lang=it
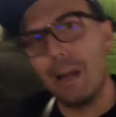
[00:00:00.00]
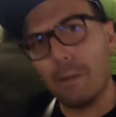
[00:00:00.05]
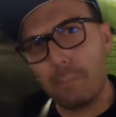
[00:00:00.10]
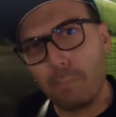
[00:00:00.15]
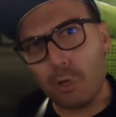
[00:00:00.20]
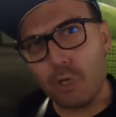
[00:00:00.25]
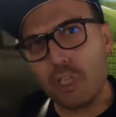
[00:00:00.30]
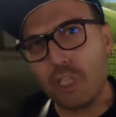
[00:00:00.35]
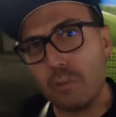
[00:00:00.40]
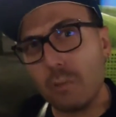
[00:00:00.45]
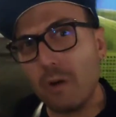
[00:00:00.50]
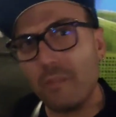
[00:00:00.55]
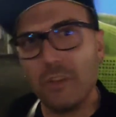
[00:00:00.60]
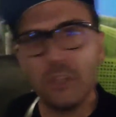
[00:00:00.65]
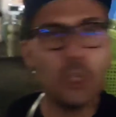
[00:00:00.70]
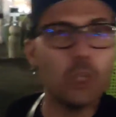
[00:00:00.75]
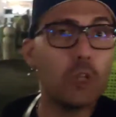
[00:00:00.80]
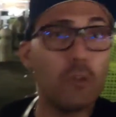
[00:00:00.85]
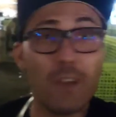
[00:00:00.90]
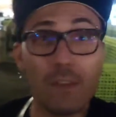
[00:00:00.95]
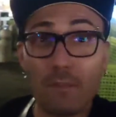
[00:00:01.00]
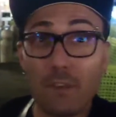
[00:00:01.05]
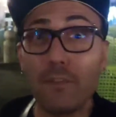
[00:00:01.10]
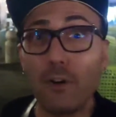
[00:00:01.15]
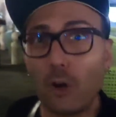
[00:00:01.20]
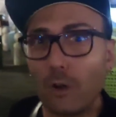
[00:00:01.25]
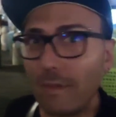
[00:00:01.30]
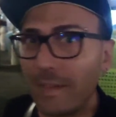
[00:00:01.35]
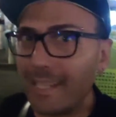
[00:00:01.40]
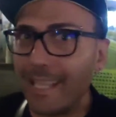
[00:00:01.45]
al prossimo video dove vi
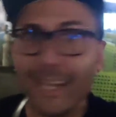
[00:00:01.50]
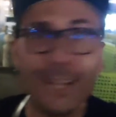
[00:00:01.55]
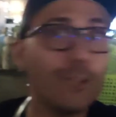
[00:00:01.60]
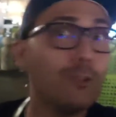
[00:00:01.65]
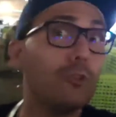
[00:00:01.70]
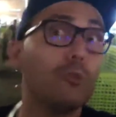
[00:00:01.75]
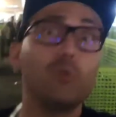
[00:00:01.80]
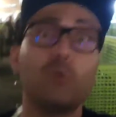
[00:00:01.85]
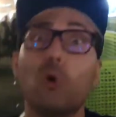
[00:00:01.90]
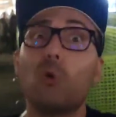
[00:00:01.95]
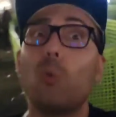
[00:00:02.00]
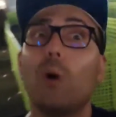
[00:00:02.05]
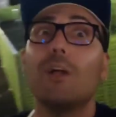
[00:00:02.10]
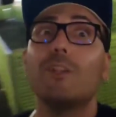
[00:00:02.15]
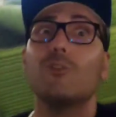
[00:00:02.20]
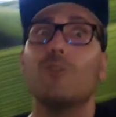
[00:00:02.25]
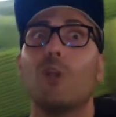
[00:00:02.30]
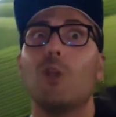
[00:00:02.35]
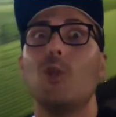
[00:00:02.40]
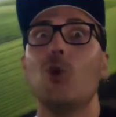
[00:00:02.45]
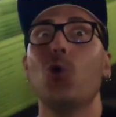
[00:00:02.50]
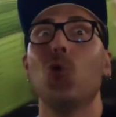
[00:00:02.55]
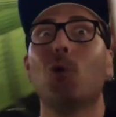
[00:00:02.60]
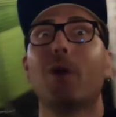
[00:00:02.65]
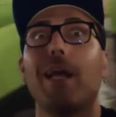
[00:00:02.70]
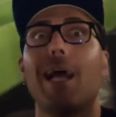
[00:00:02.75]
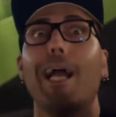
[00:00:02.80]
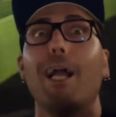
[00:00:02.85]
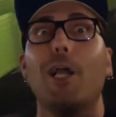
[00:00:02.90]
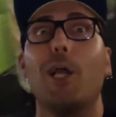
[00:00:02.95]
farò vedere tutto quanto il
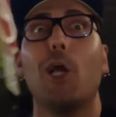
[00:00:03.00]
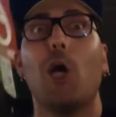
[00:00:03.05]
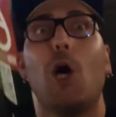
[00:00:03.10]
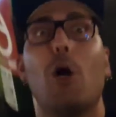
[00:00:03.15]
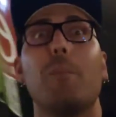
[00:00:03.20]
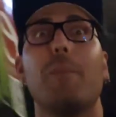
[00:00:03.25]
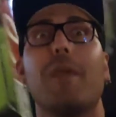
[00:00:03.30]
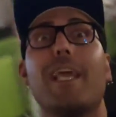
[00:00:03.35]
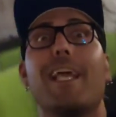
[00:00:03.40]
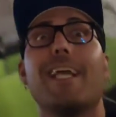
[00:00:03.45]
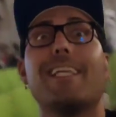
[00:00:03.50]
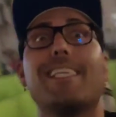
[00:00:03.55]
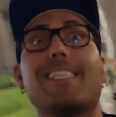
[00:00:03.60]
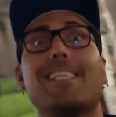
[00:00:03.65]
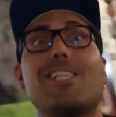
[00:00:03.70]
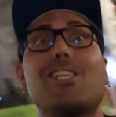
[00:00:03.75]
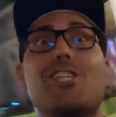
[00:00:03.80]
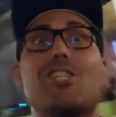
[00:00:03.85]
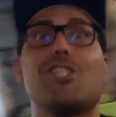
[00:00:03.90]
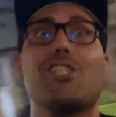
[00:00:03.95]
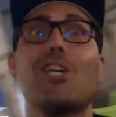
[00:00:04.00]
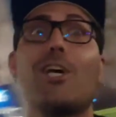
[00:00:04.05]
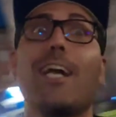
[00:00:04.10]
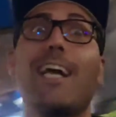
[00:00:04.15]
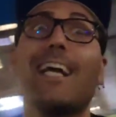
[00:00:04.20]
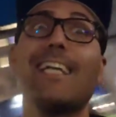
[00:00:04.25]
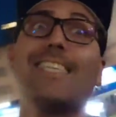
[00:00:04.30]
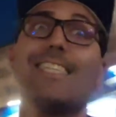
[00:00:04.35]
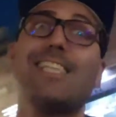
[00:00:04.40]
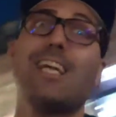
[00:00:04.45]
Luca Comics. Ciao
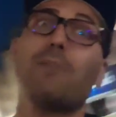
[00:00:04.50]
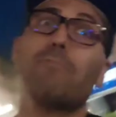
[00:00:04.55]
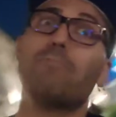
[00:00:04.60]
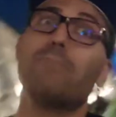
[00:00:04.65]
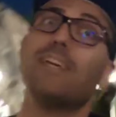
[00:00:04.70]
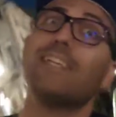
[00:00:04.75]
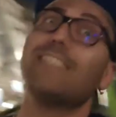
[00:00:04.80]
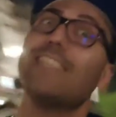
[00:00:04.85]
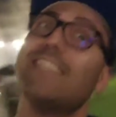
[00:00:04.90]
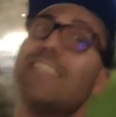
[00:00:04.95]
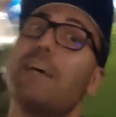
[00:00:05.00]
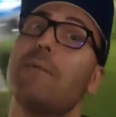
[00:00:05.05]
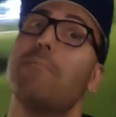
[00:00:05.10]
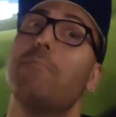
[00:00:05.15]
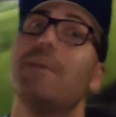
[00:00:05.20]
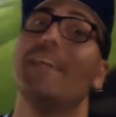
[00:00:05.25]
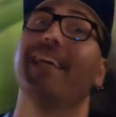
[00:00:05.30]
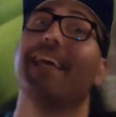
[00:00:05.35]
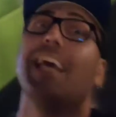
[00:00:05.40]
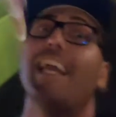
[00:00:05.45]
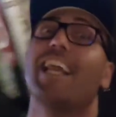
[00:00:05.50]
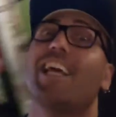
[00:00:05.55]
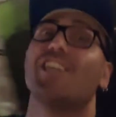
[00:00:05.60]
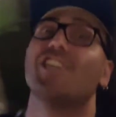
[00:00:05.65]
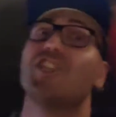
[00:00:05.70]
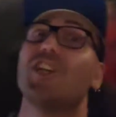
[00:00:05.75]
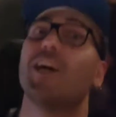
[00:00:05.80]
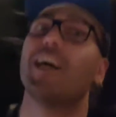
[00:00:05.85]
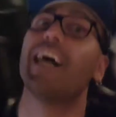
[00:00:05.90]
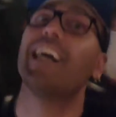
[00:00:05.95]
ragazzi da Piazza San Michele,
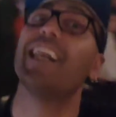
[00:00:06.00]
ciao